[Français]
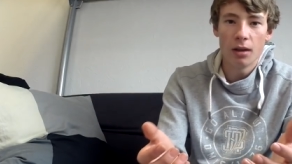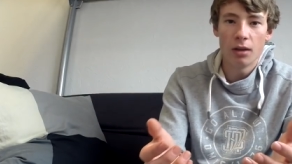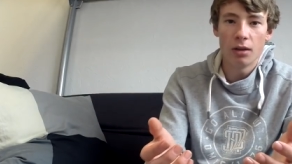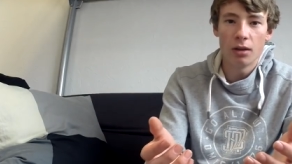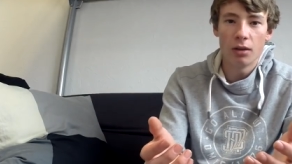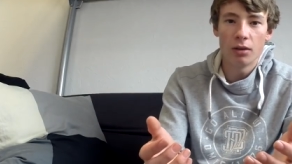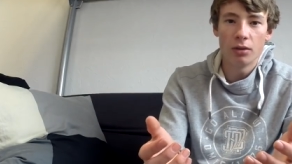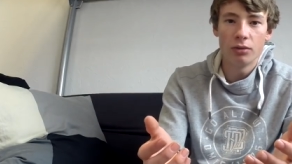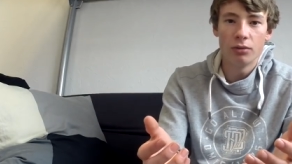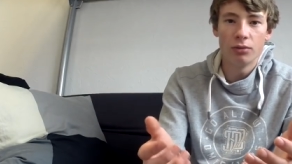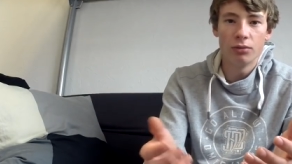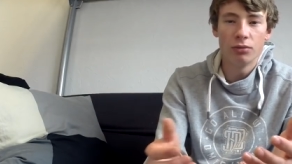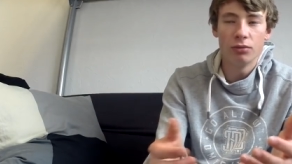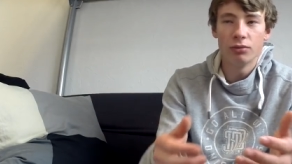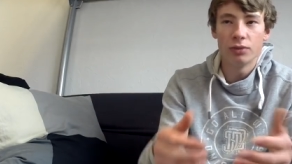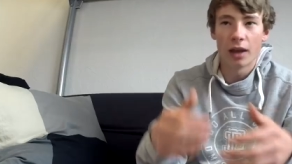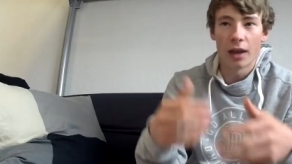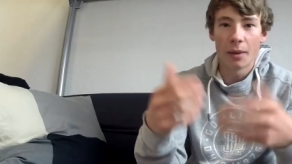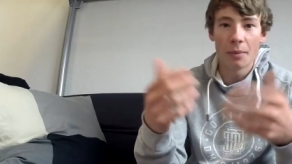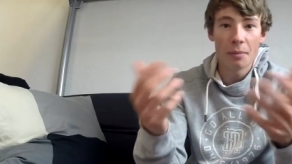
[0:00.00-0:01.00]
Euh, de,
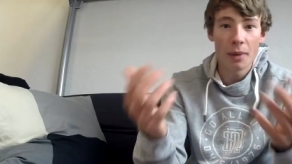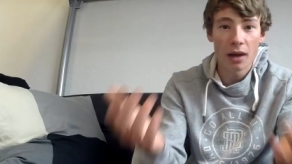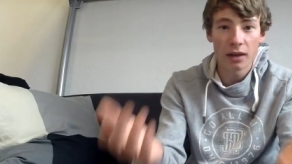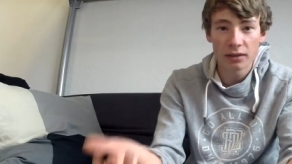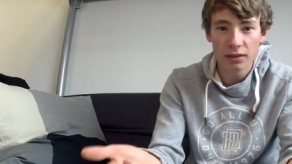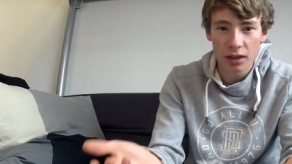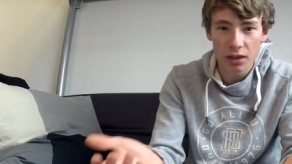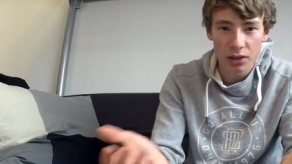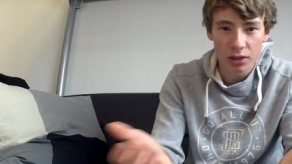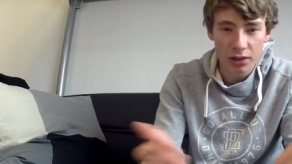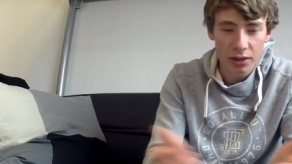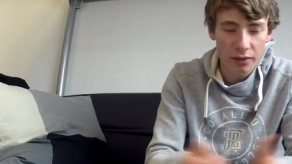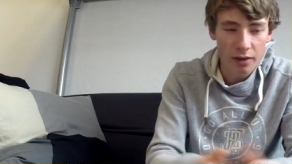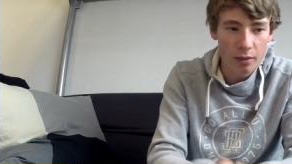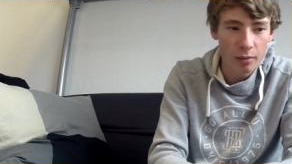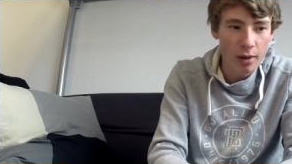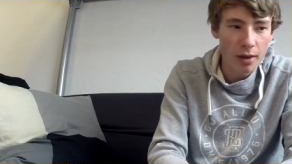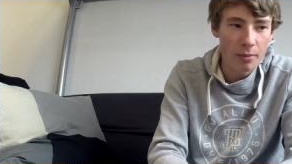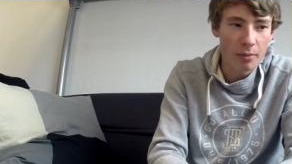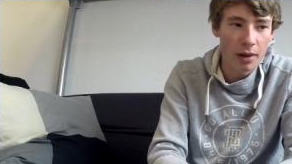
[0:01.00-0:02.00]
un partage, c'est
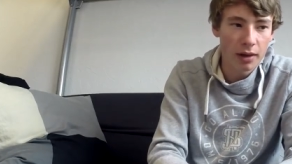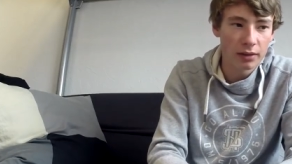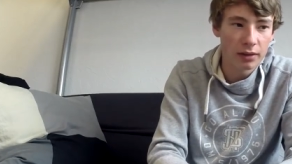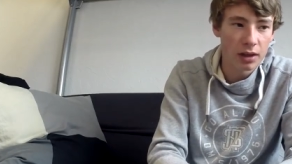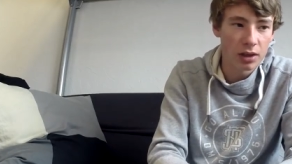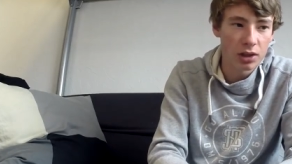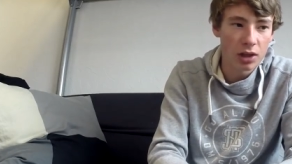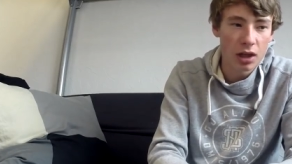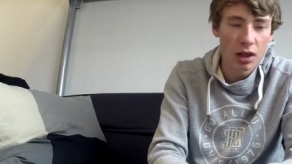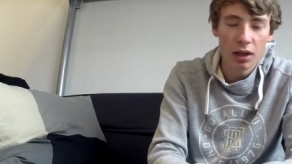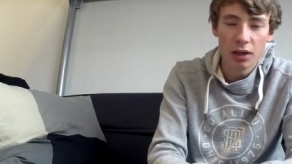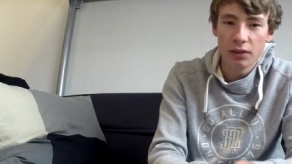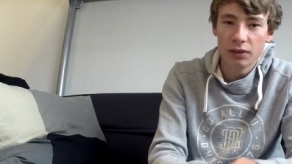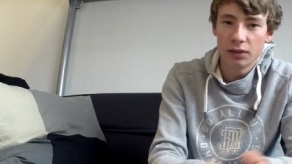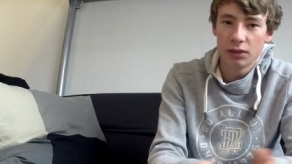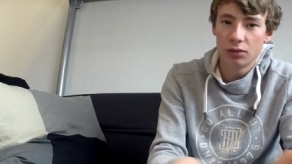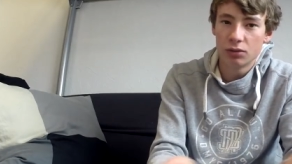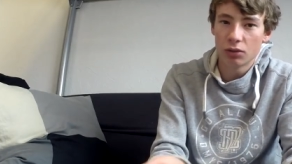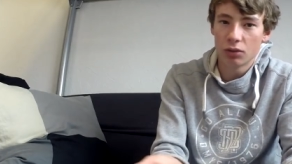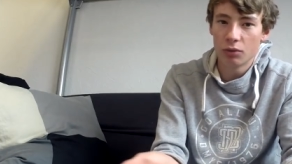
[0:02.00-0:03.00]
vraiment un partage.
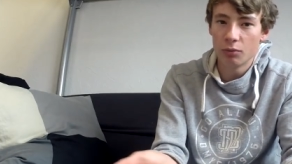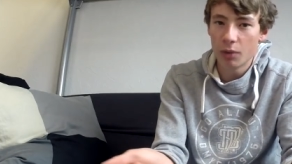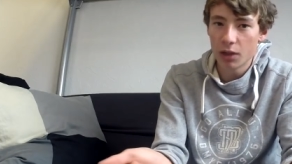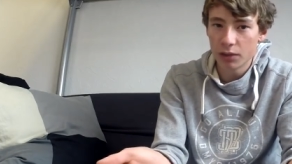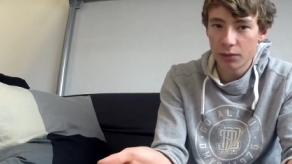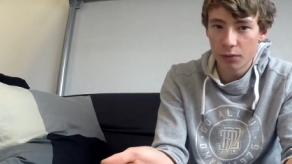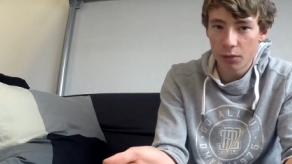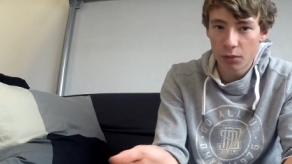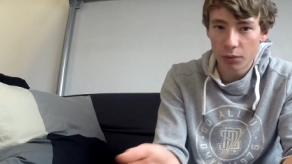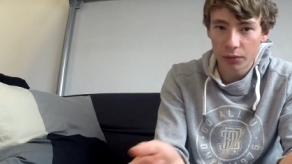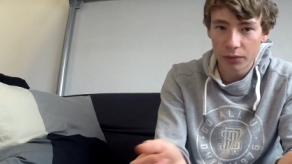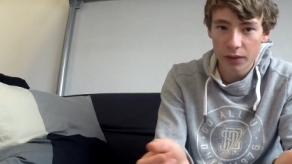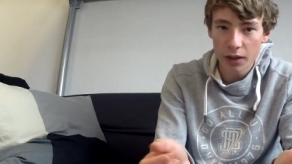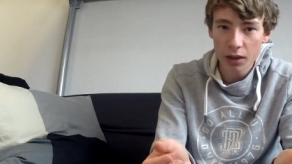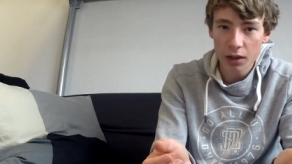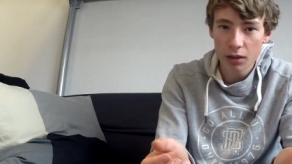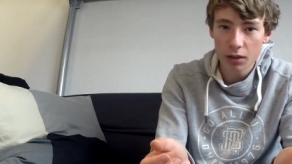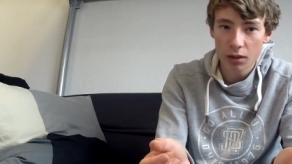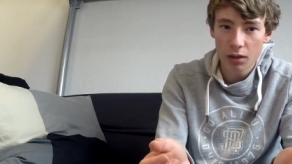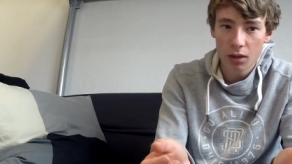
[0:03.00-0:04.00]
C'est sur une base
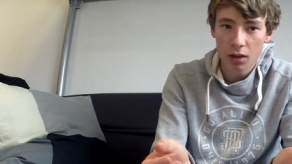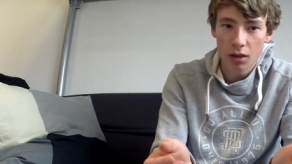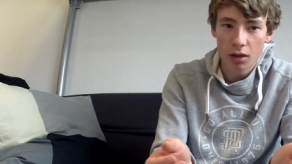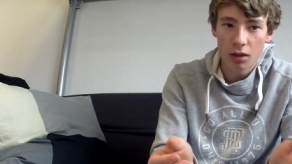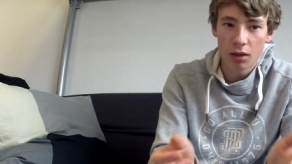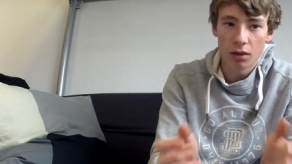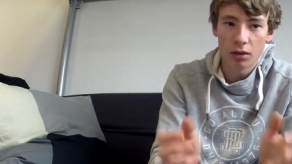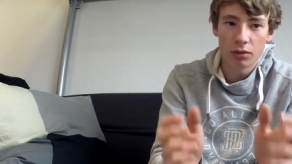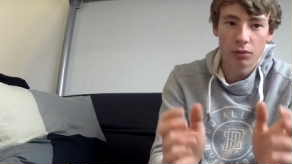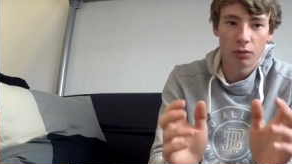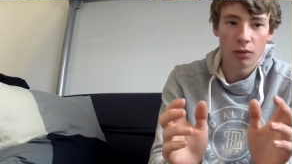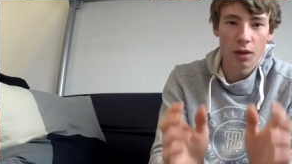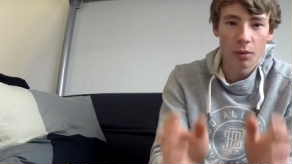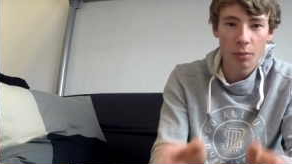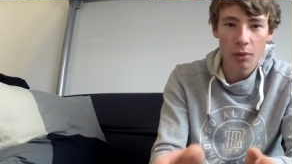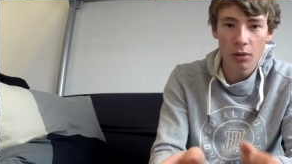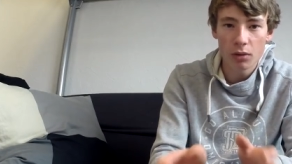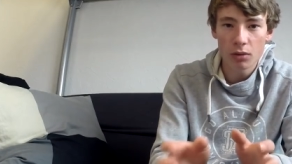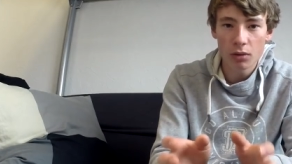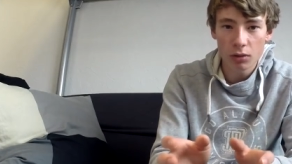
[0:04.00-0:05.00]
volontaire. Euh, on n'a
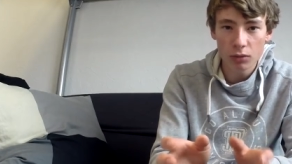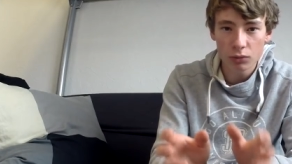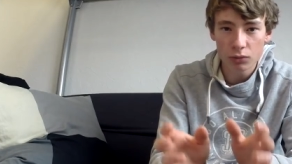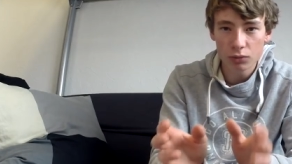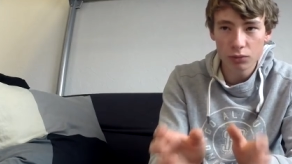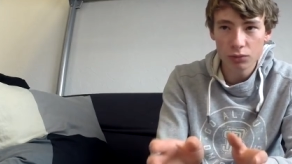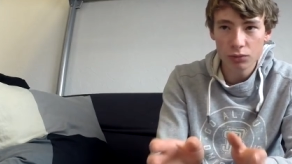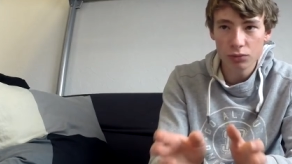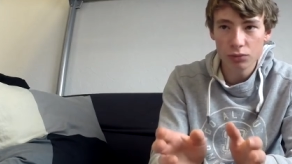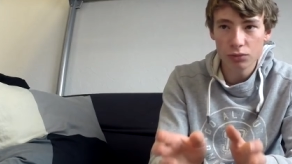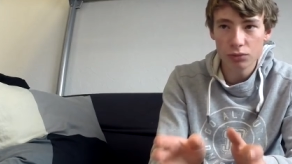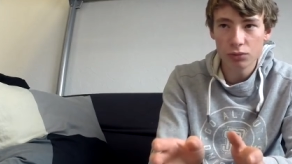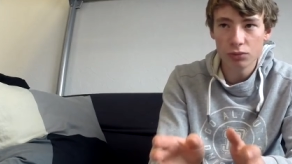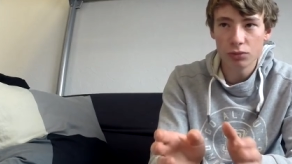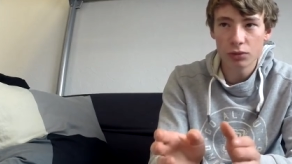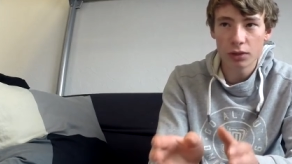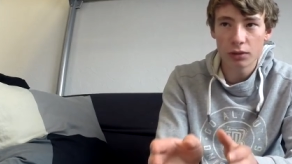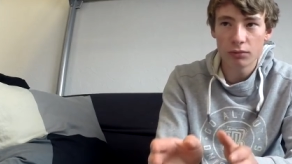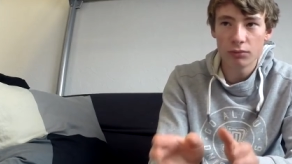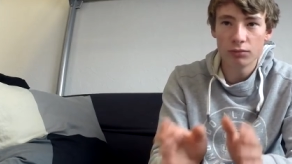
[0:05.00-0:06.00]
pas encore
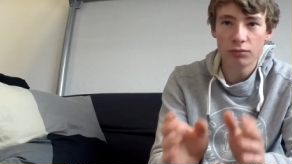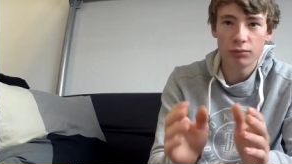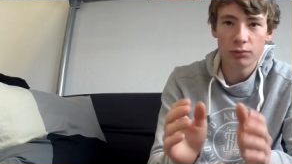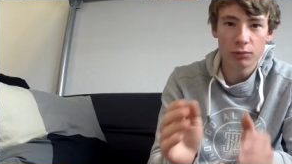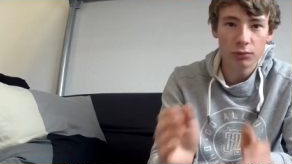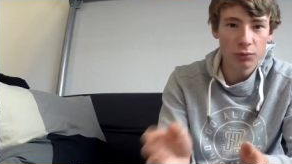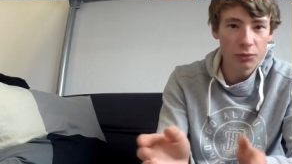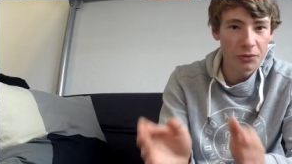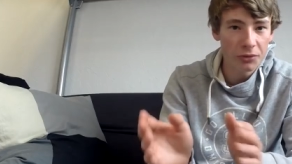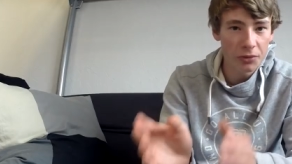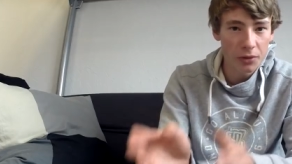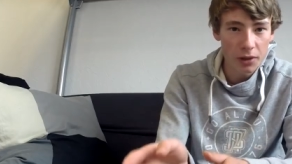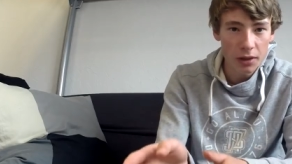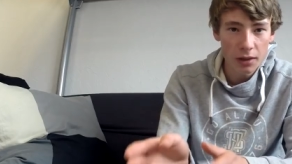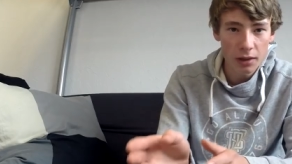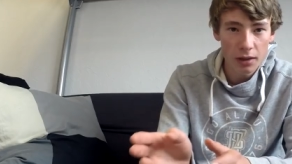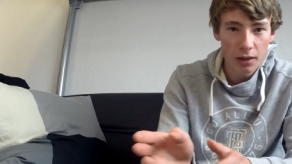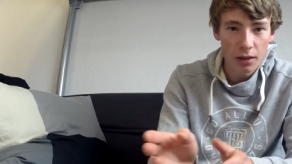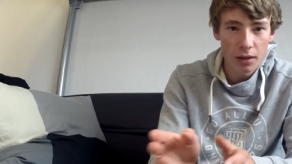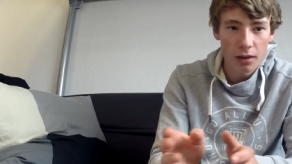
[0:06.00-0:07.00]
tout,
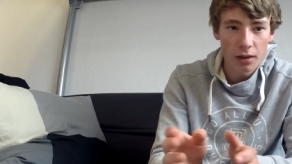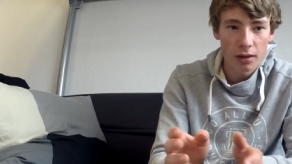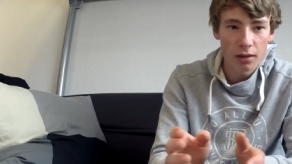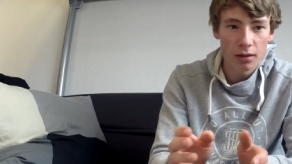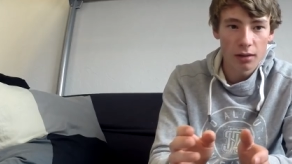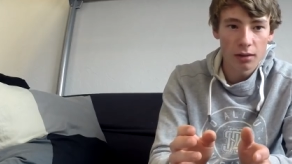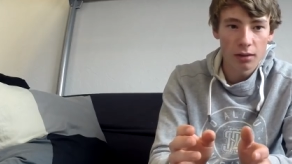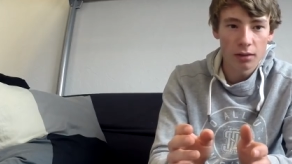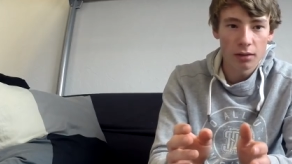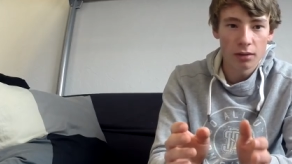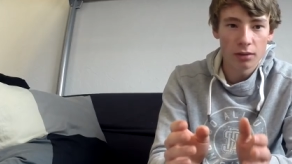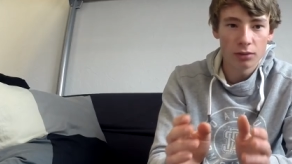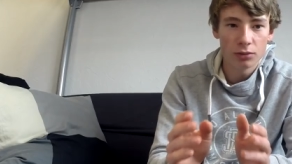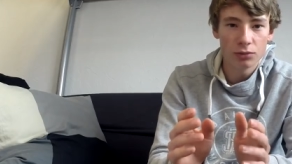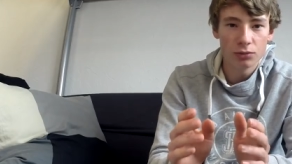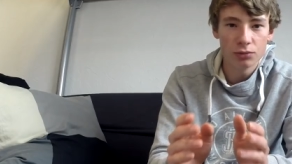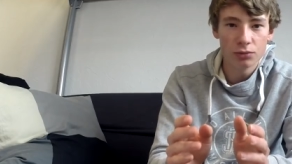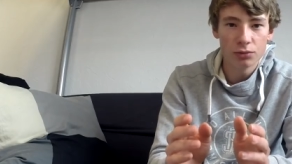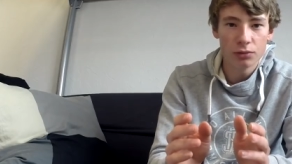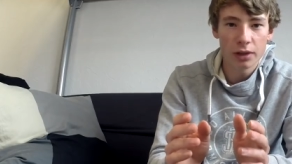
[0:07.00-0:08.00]
fait,
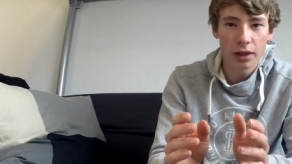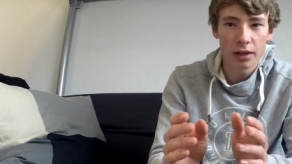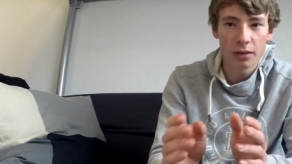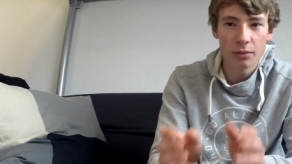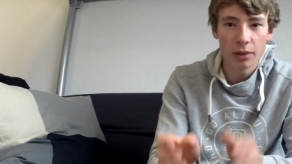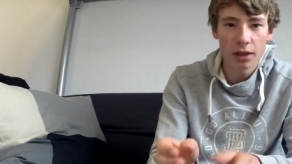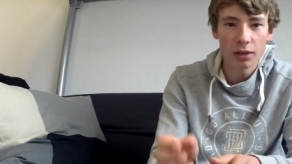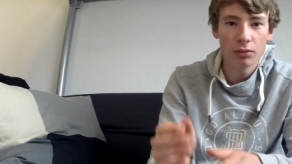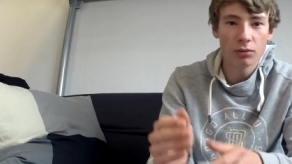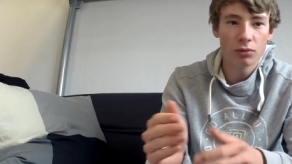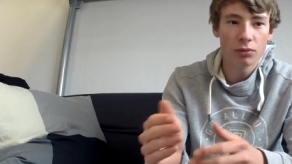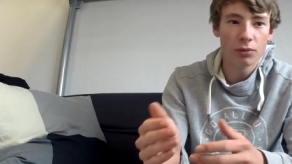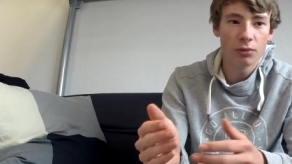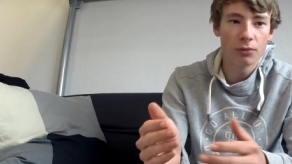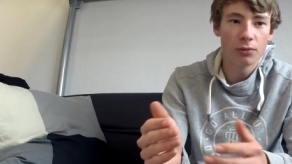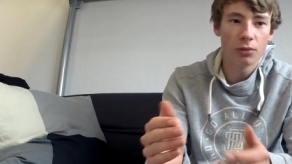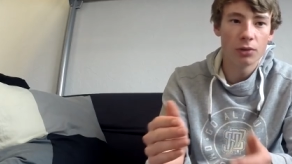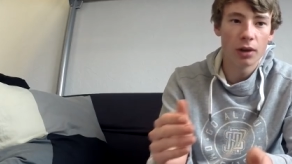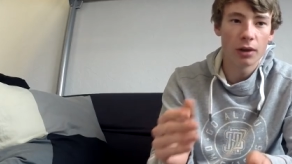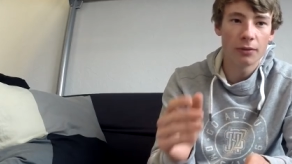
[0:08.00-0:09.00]
tout calibré, donc il
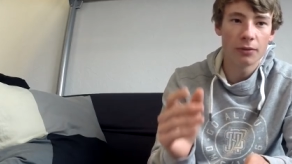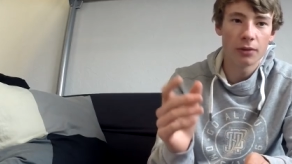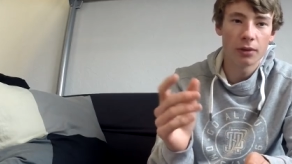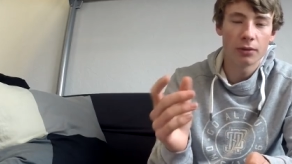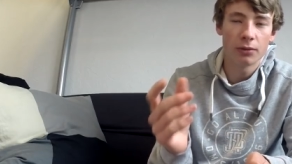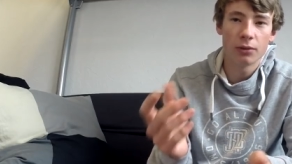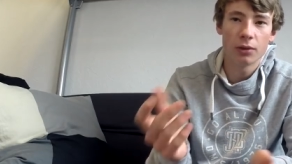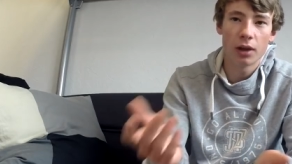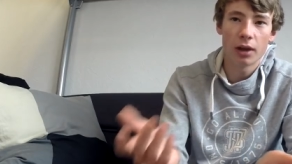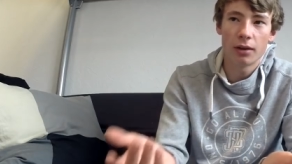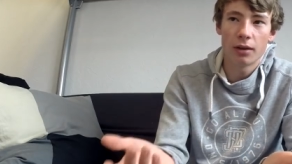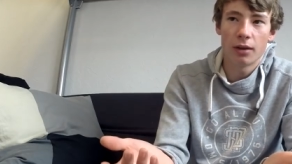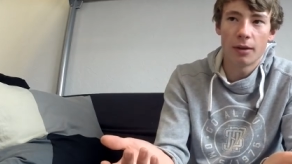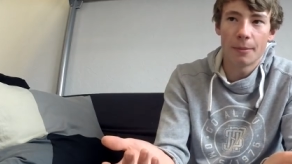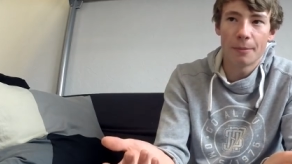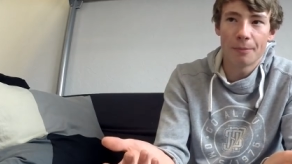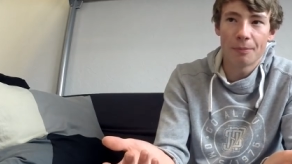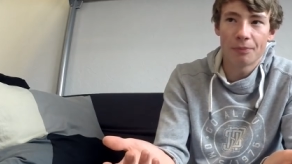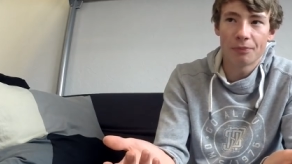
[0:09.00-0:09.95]
faudra faire, faudra